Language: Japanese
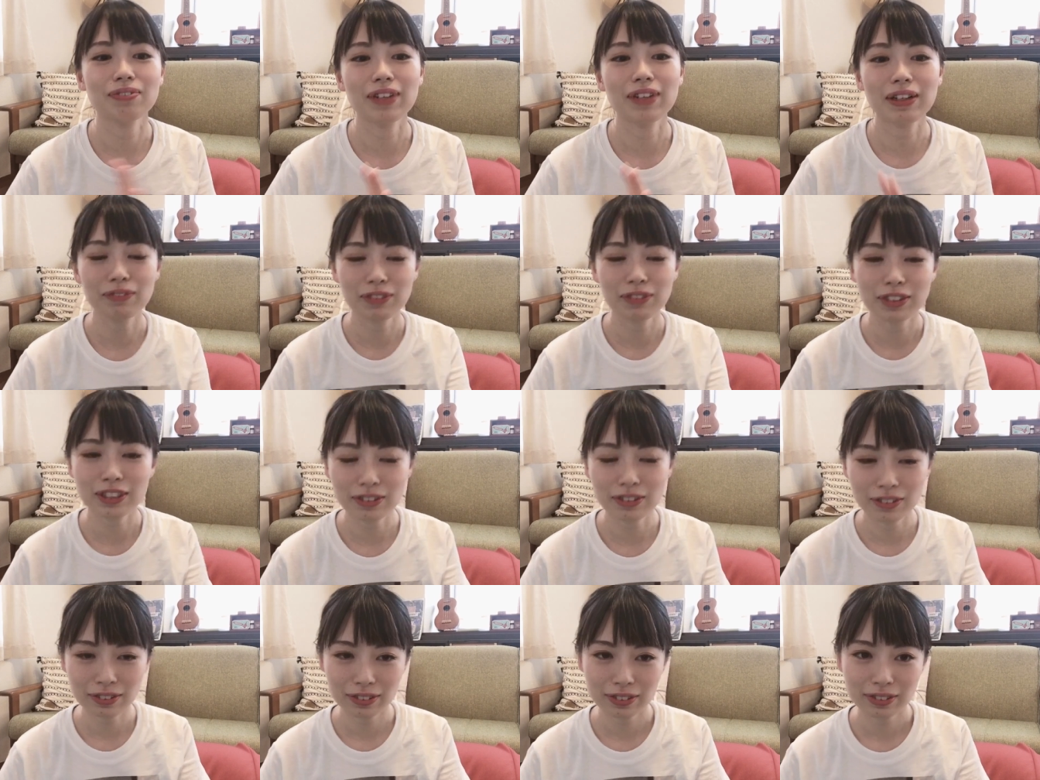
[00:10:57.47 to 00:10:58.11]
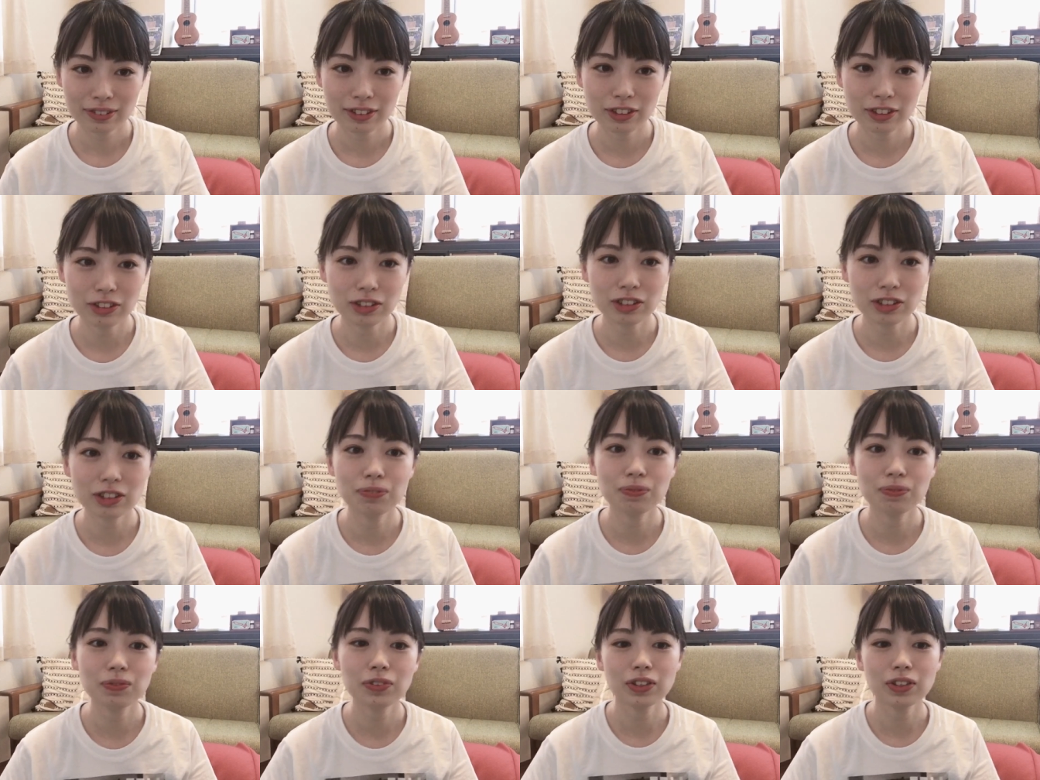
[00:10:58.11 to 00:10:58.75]
まあ、もちろん
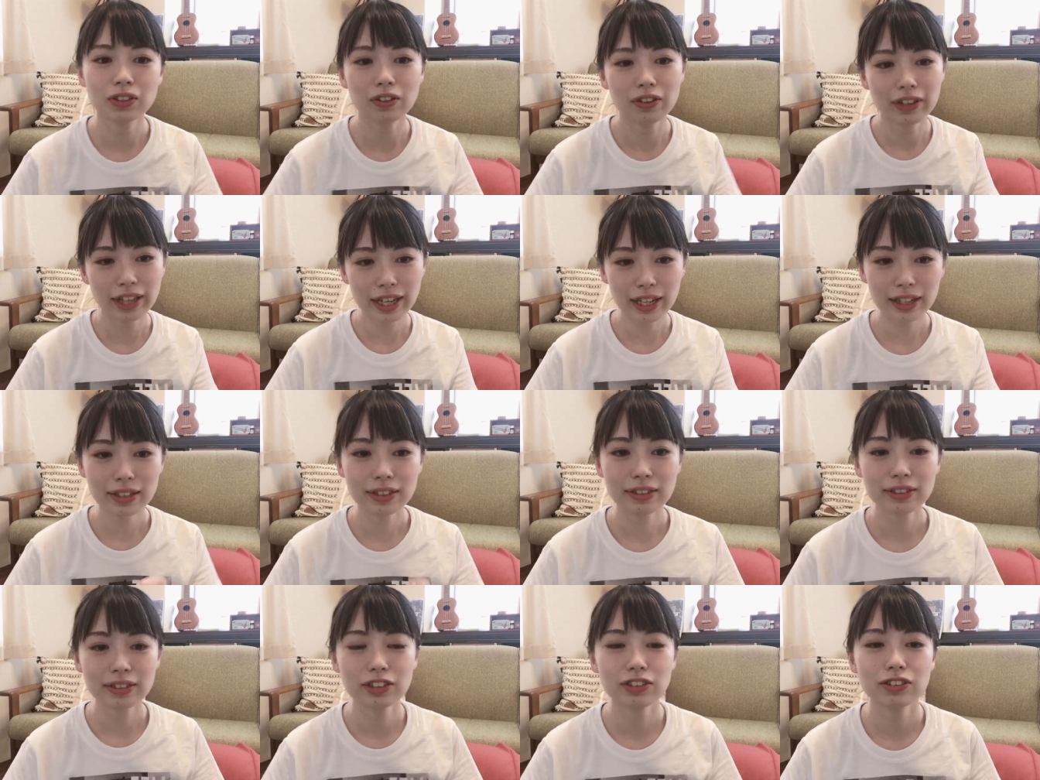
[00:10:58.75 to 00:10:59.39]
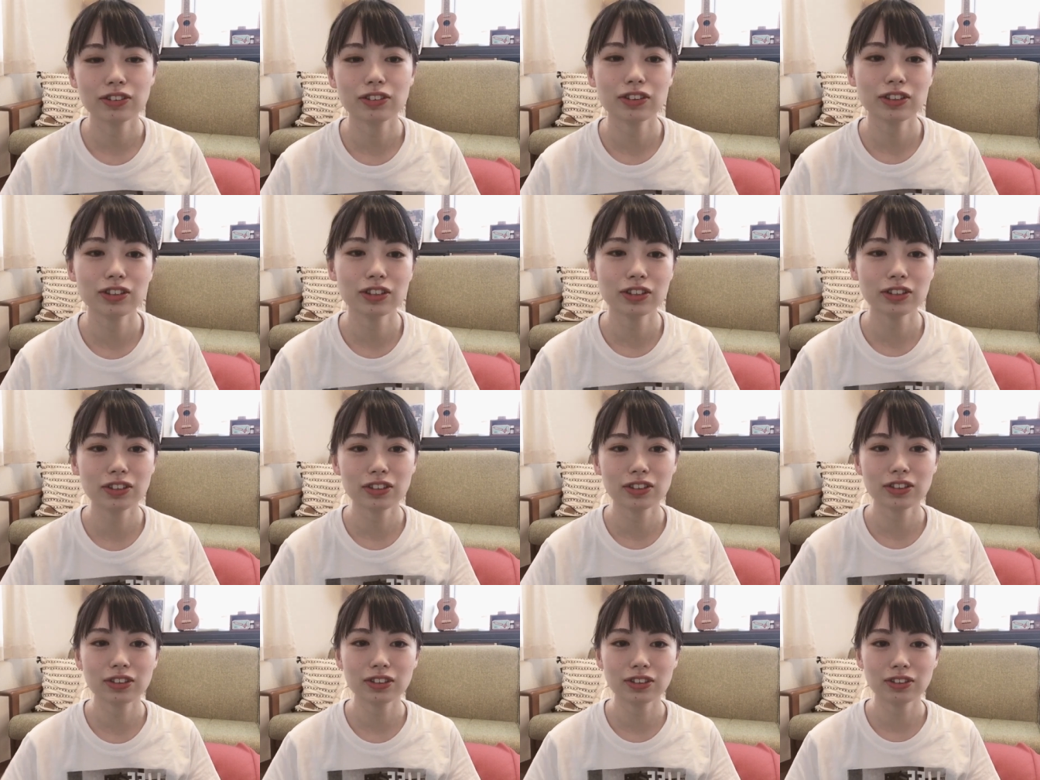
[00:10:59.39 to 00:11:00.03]
グループのね
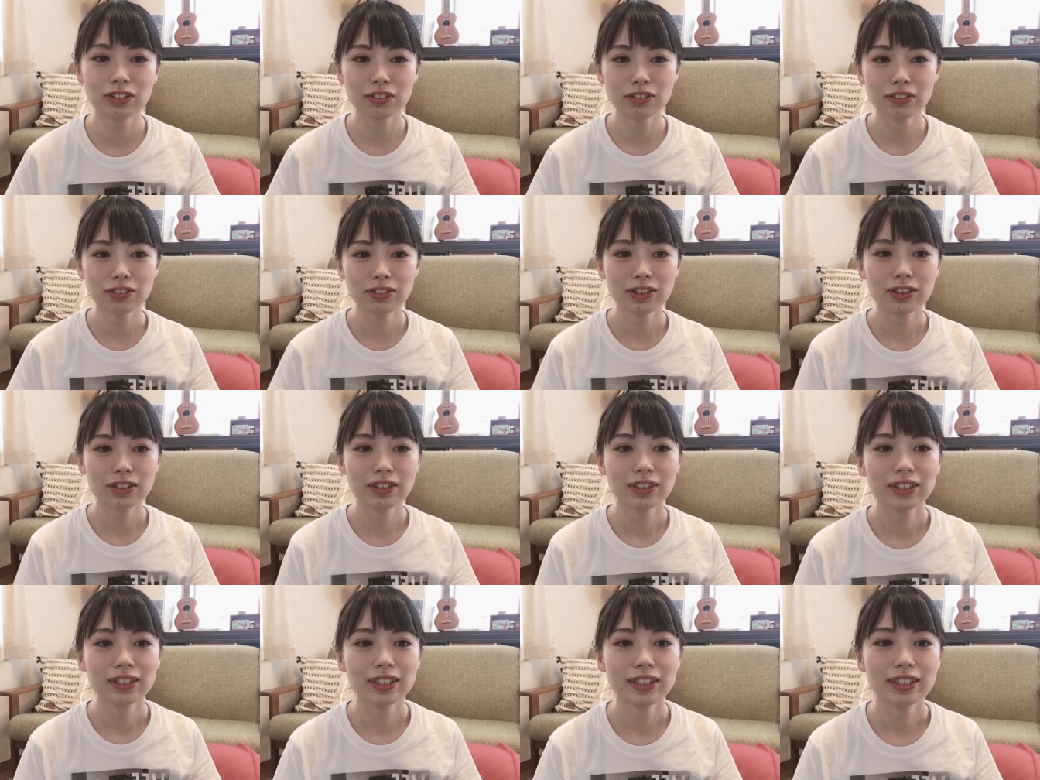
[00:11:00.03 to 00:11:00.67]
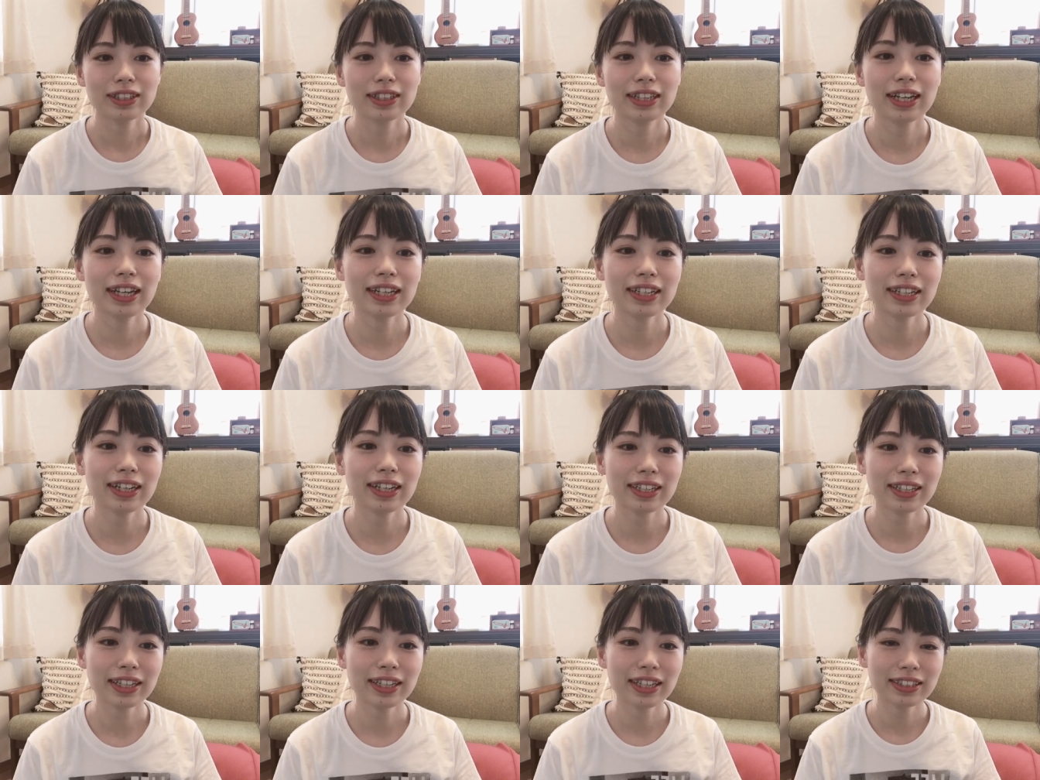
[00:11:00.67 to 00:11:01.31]
ジュースジュースのなん
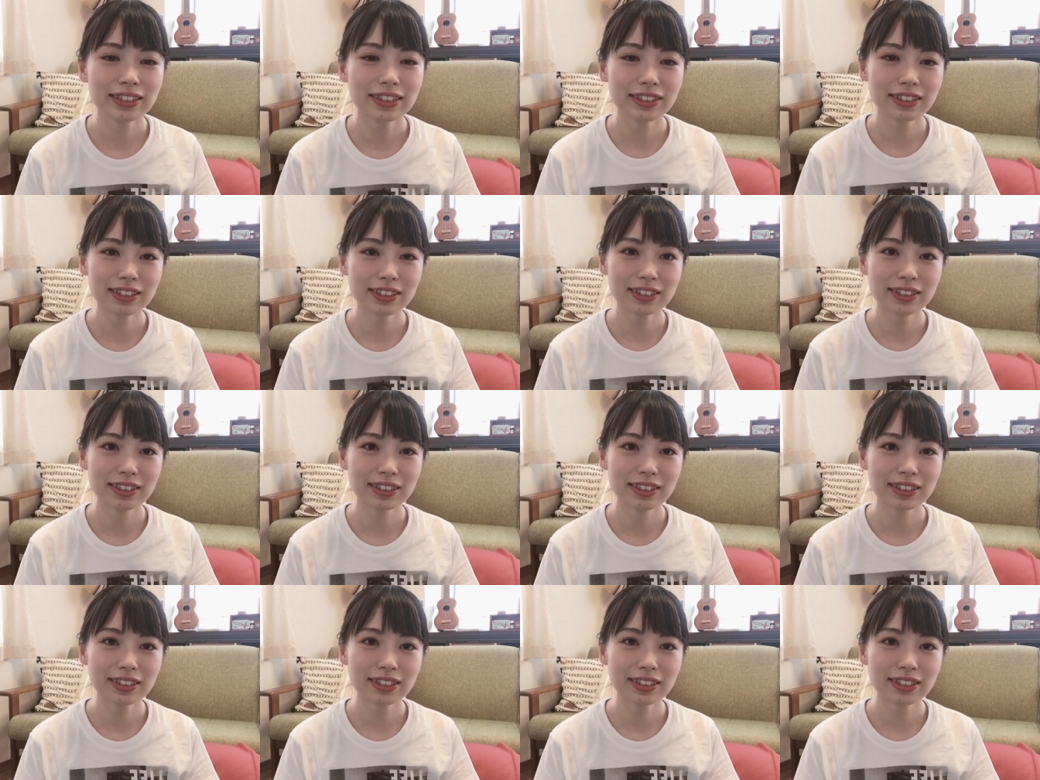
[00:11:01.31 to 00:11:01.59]
か決